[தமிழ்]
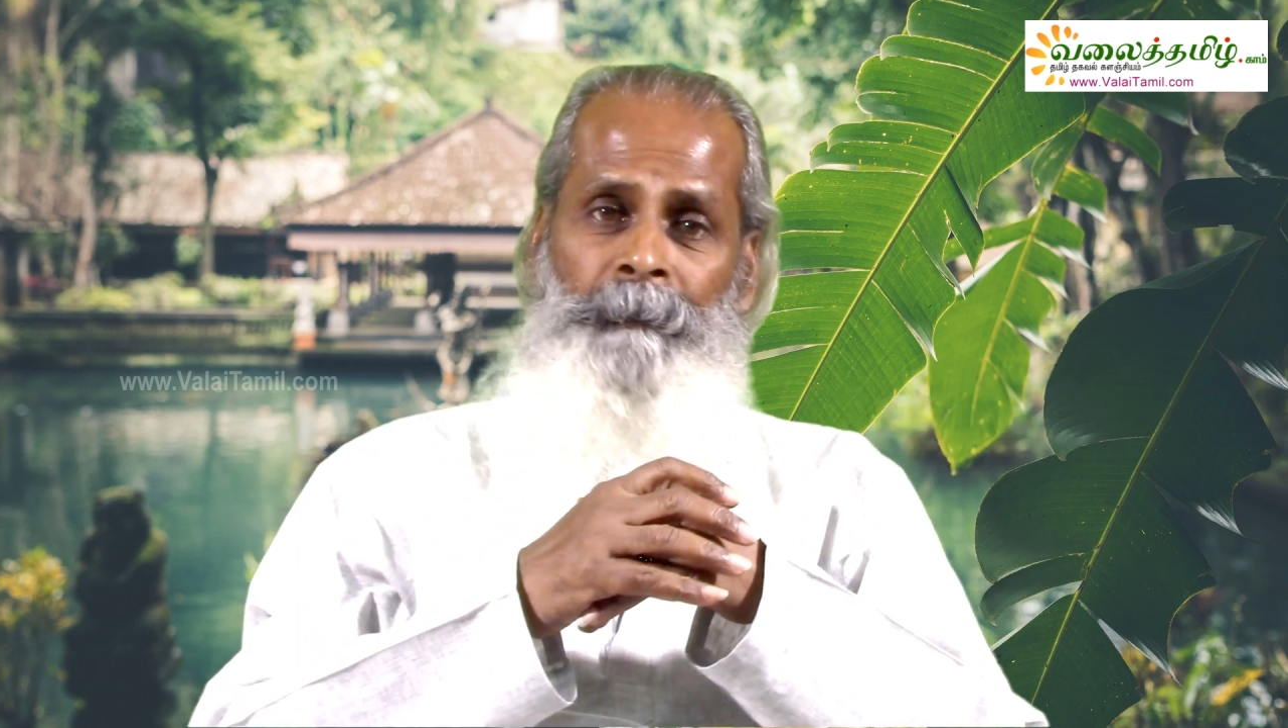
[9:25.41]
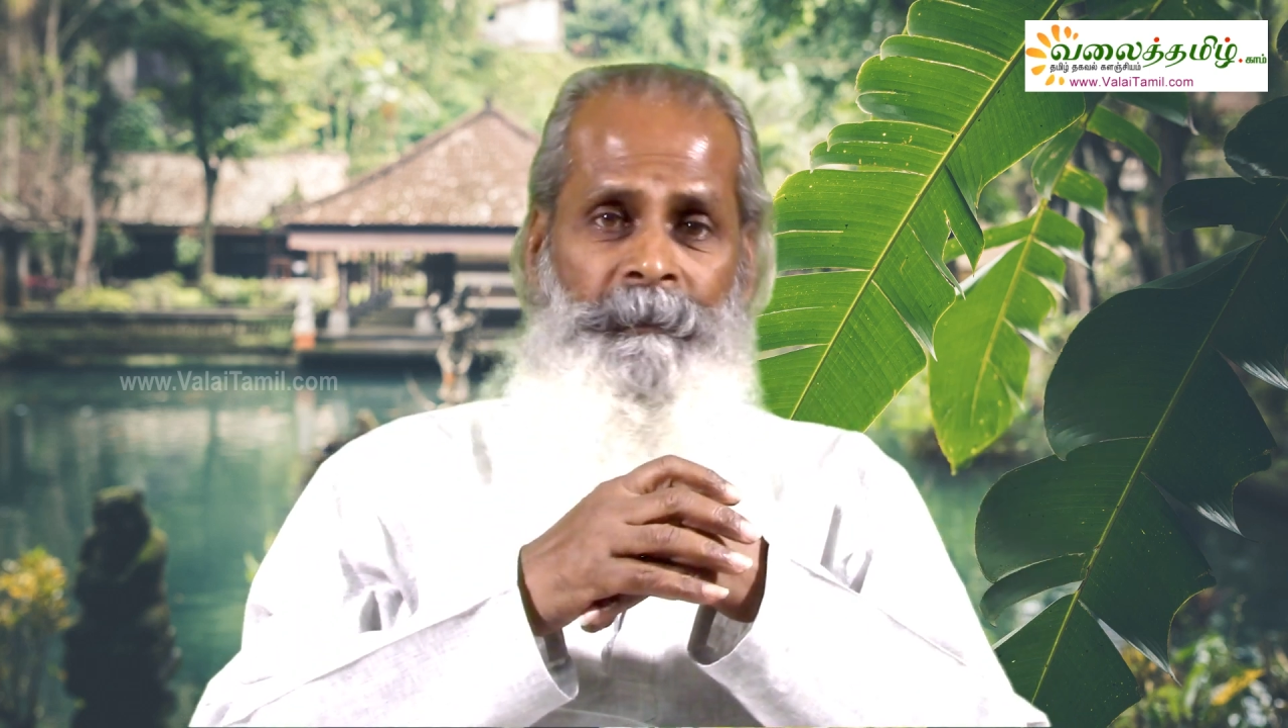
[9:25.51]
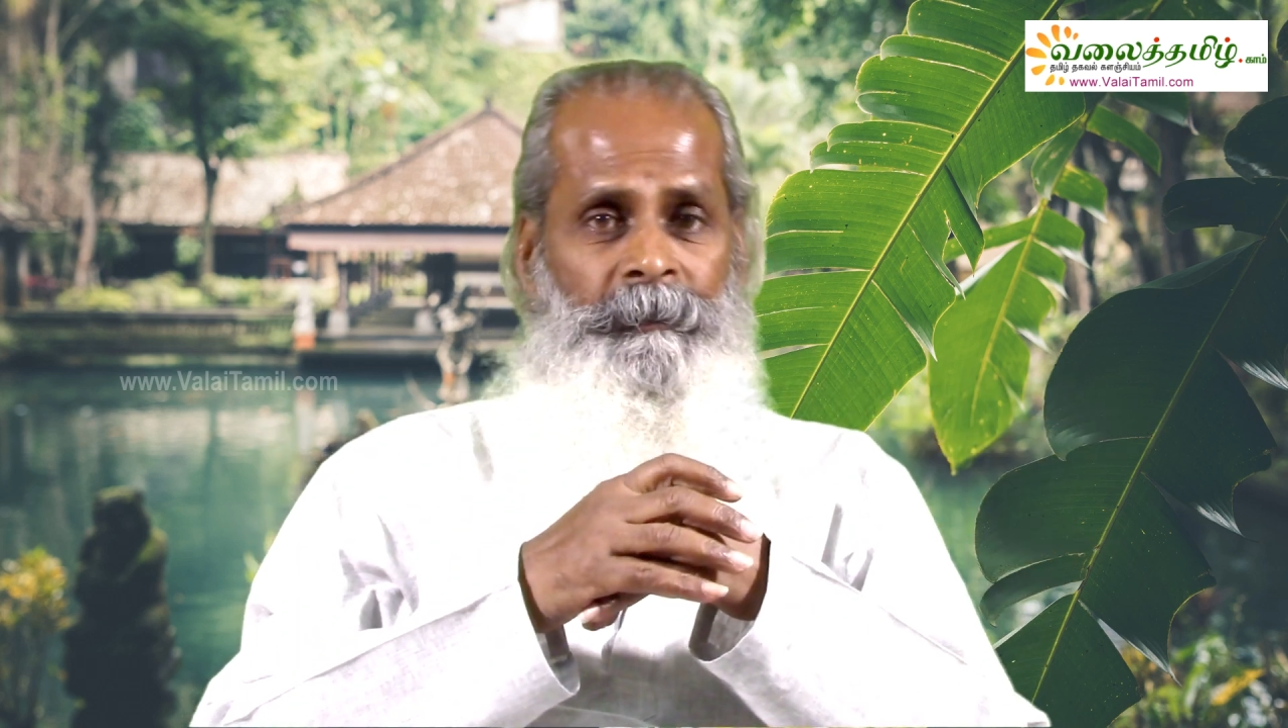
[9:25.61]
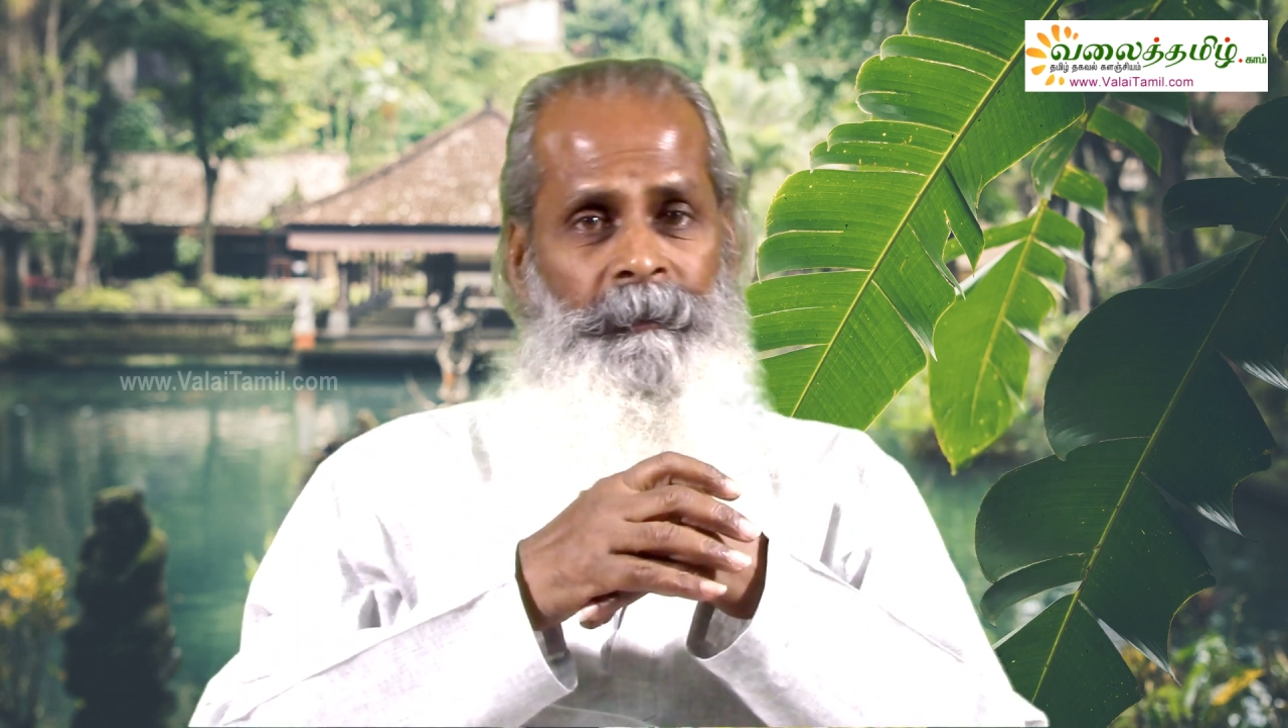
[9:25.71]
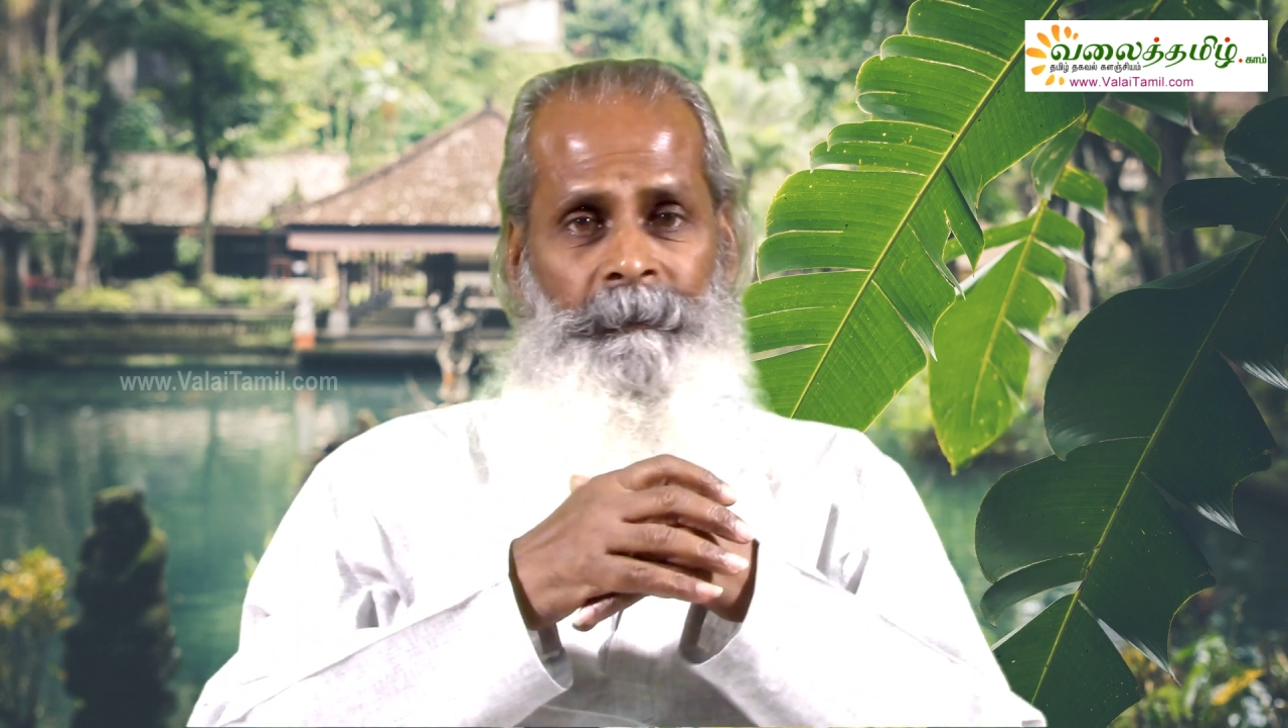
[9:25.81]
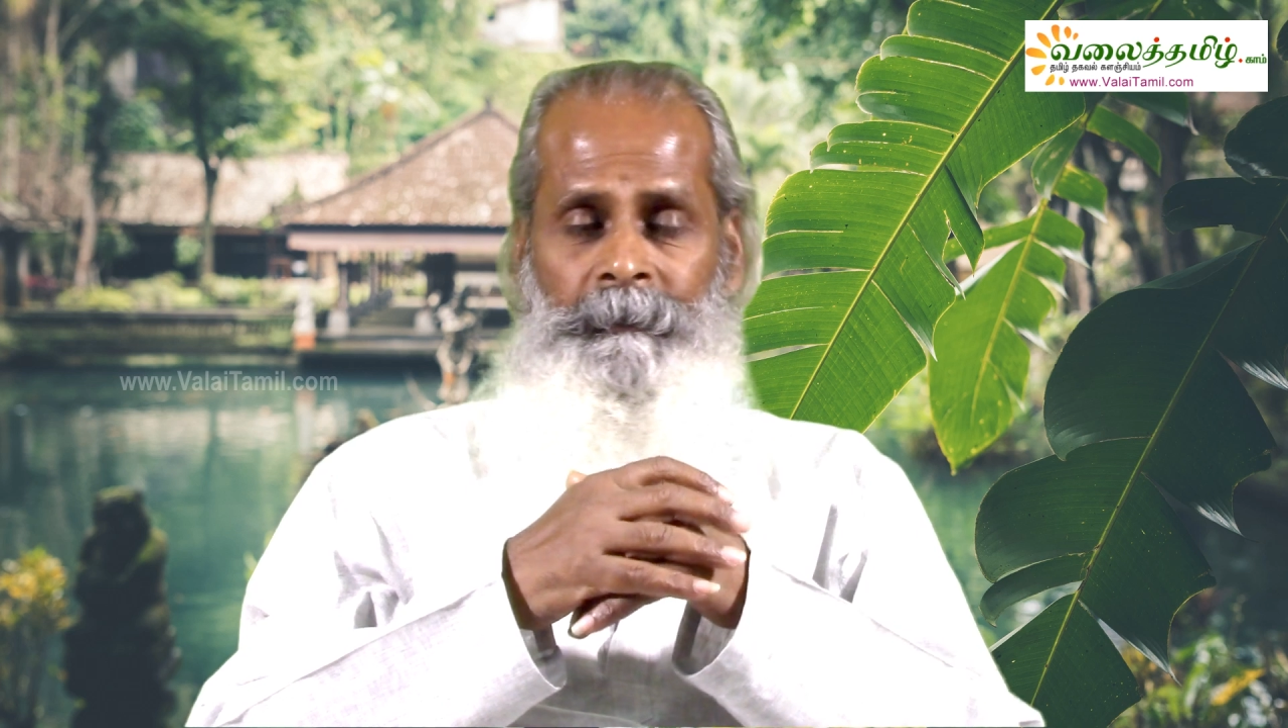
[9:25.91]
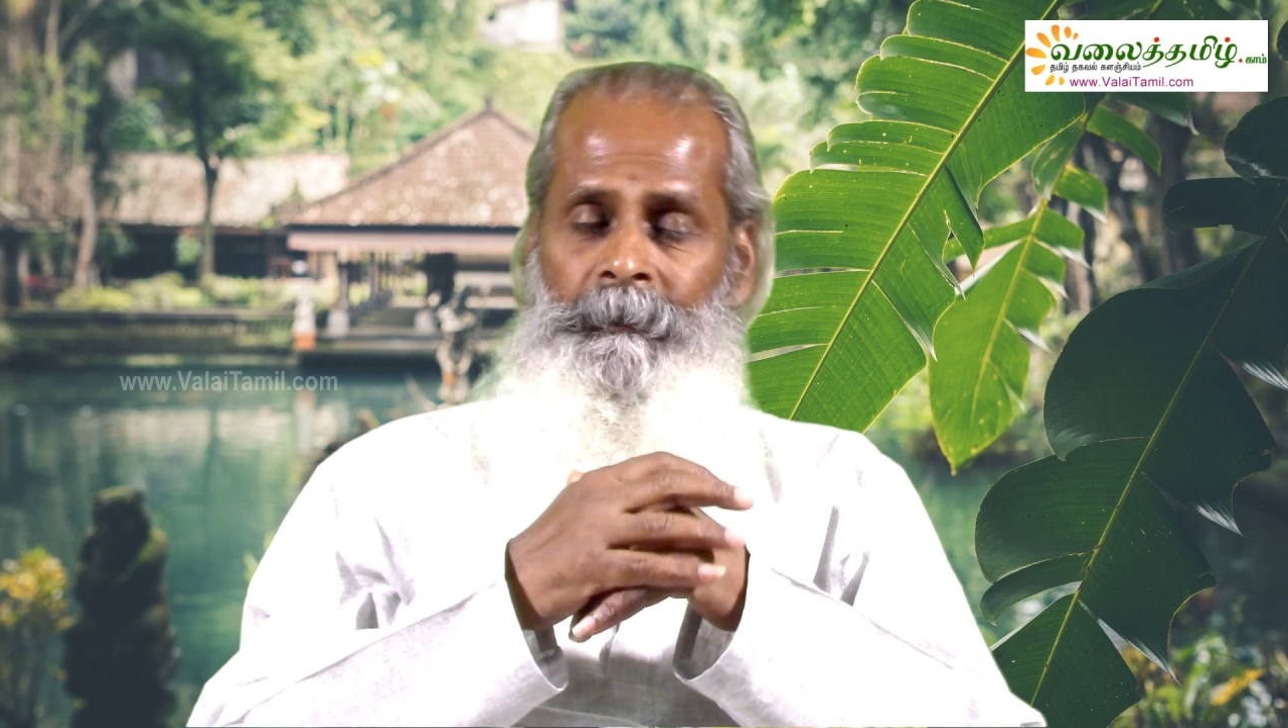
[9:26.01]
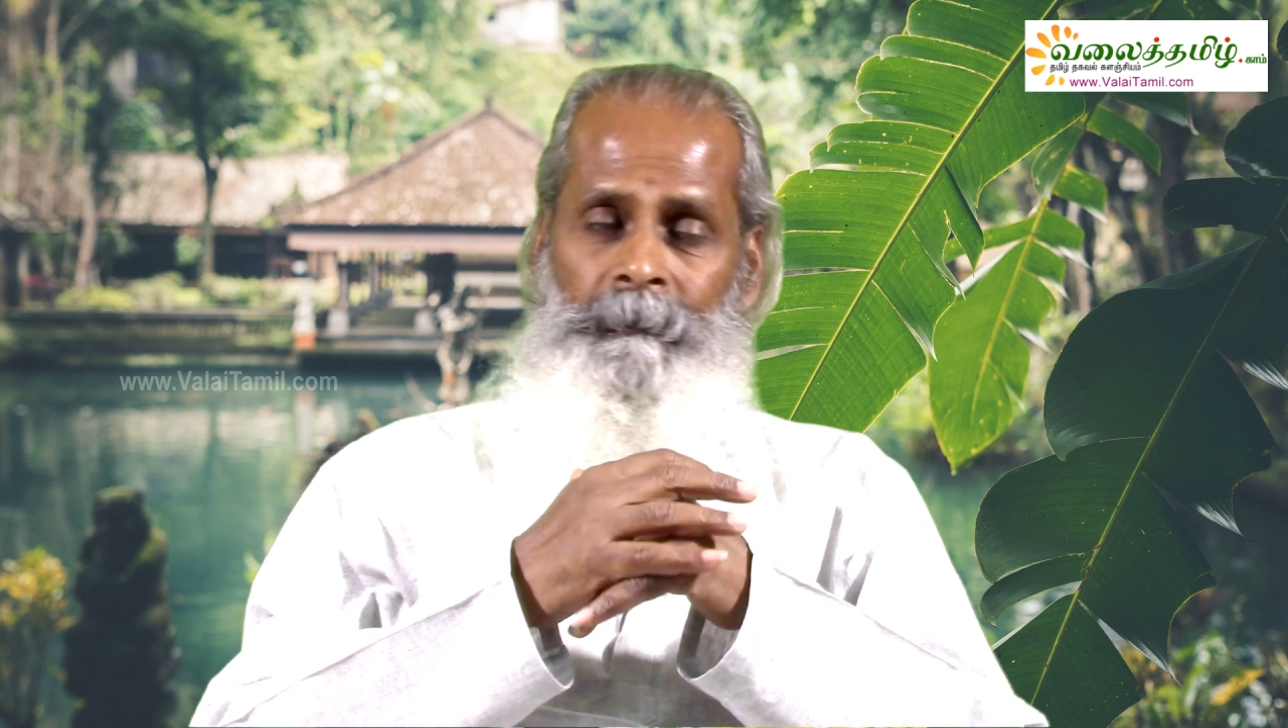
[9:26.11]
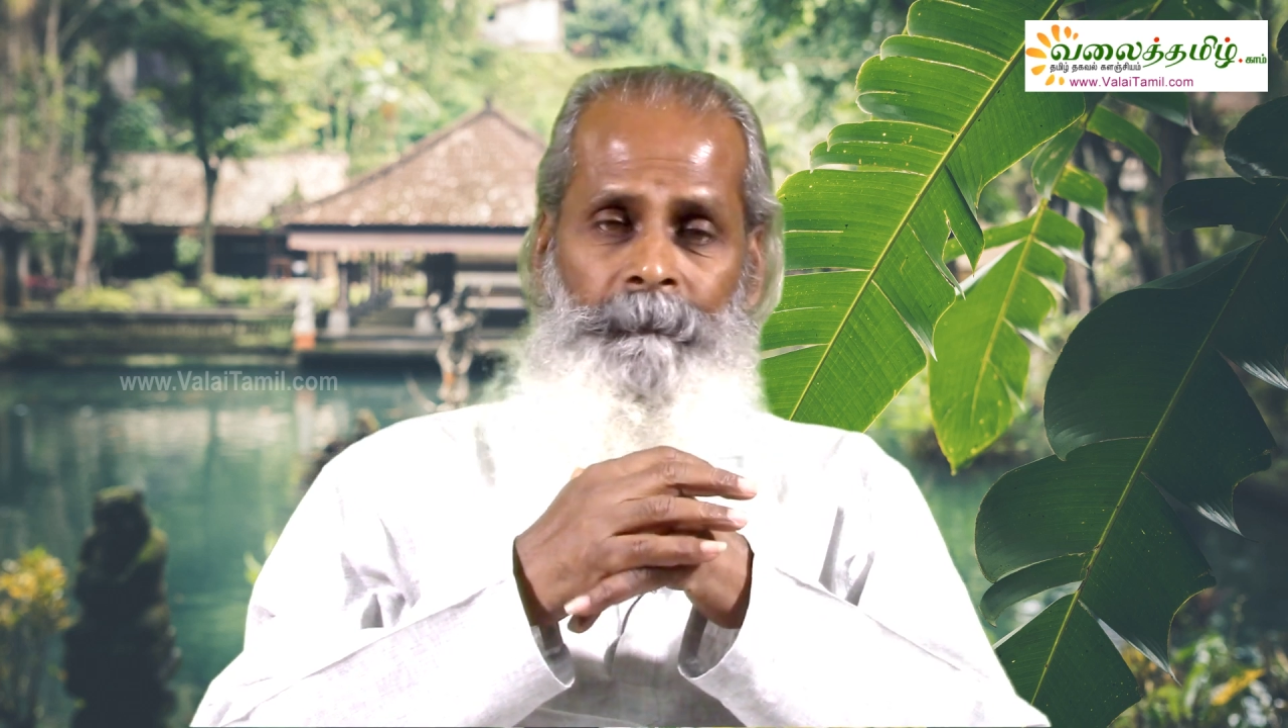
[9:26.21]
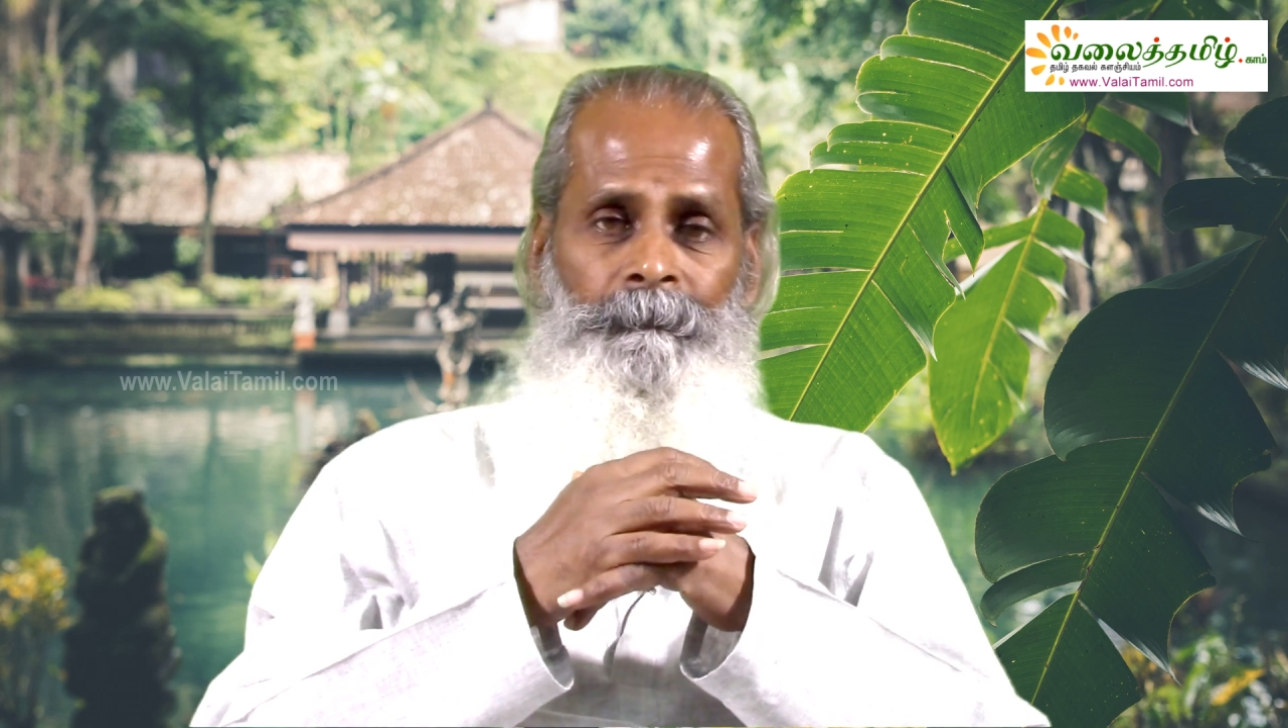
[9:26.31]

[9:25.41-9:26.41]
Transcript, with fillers: பிரச்சனை இருக்கிறது